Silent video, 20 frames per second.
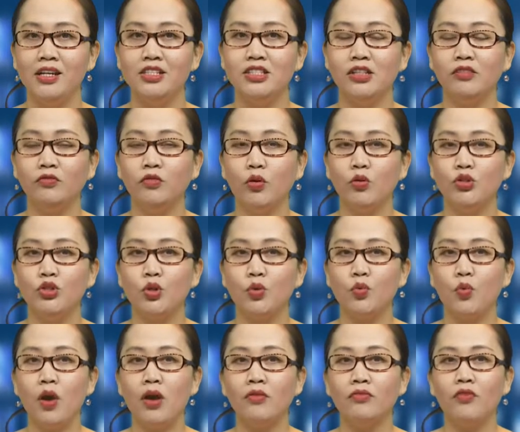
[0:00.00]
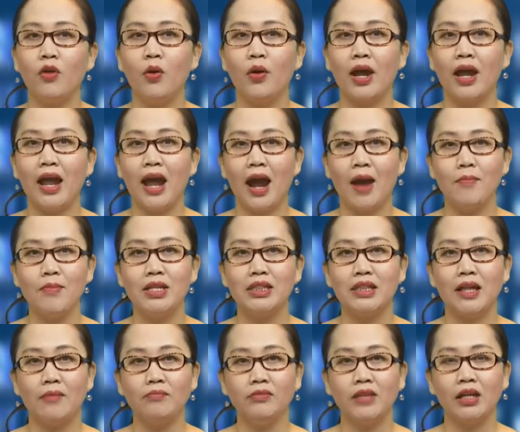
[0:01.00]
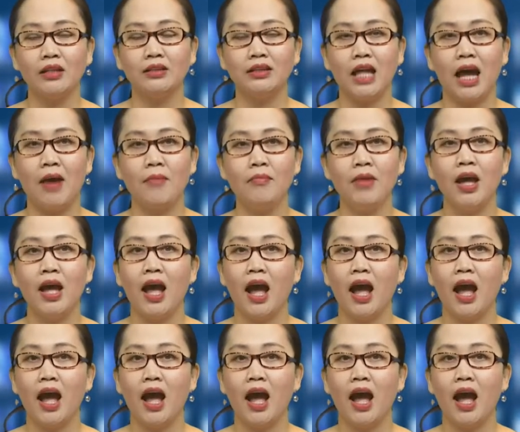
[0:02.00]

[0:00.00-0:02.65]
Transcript: chính phủ Trung Quốc vào ngày 28 tháng 8